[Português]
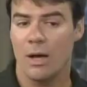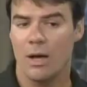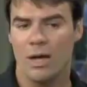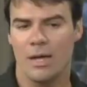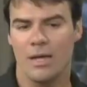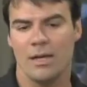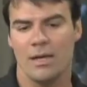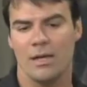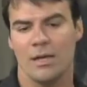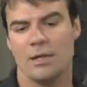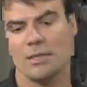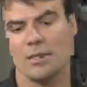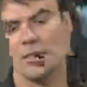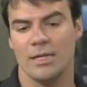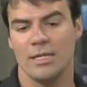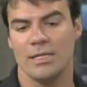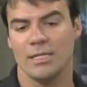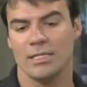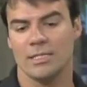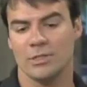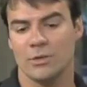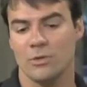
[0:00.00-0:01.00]
a
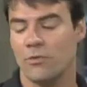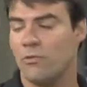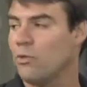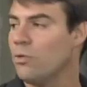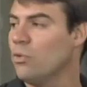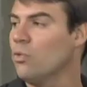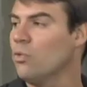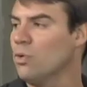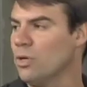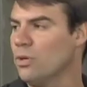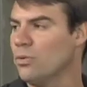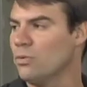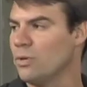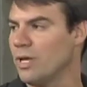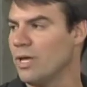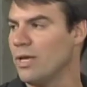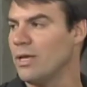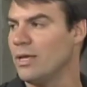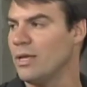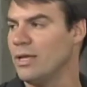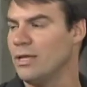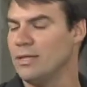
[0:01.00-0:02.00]
natação evoluiu,
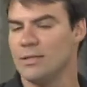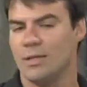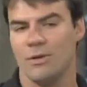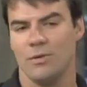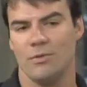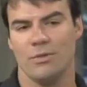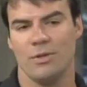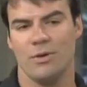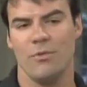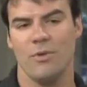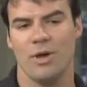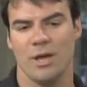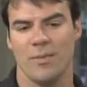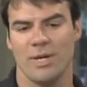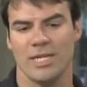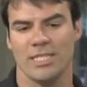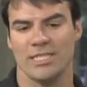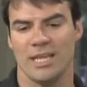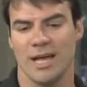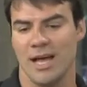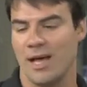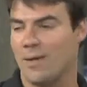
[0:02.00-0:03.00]
né? Ele não, não é
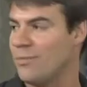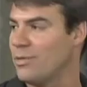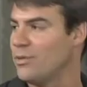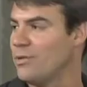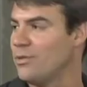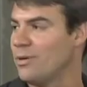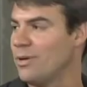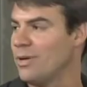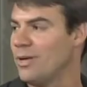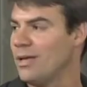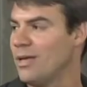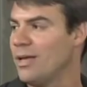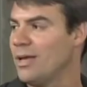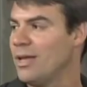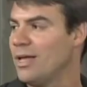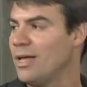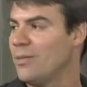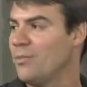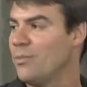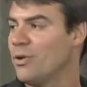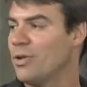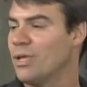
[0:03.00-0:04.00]
mais rápido. Ele falou que
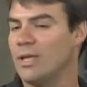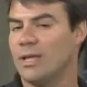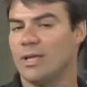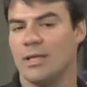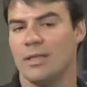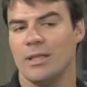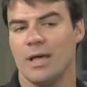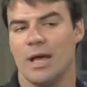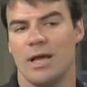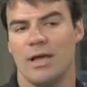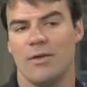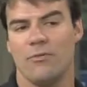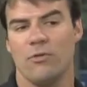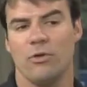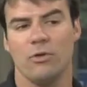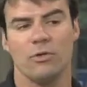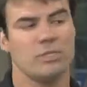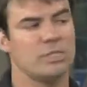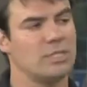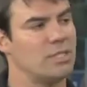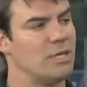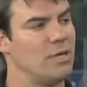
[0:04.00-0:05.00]
não. Né? Porque a
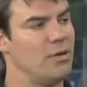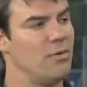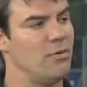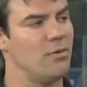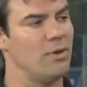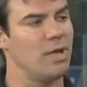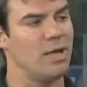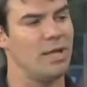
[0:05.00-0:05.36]
evolução, não.